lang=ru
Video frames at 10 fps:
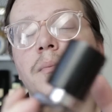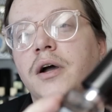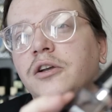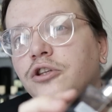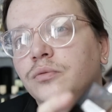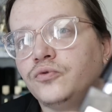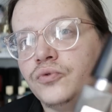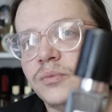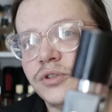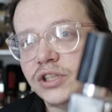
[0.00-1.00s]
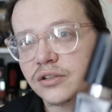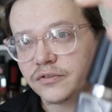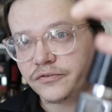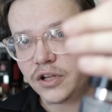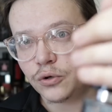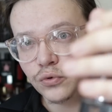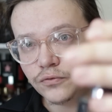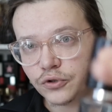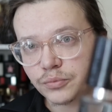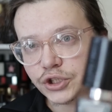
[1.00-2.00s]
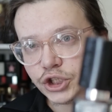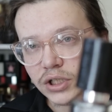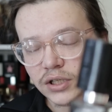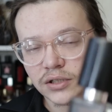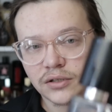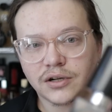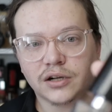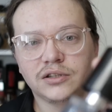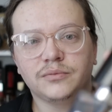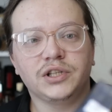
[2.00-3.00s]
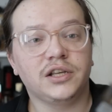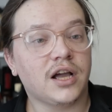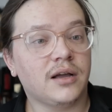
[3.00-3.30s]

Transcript: Поэтому лимитированный флакон в форме члена как-то мне не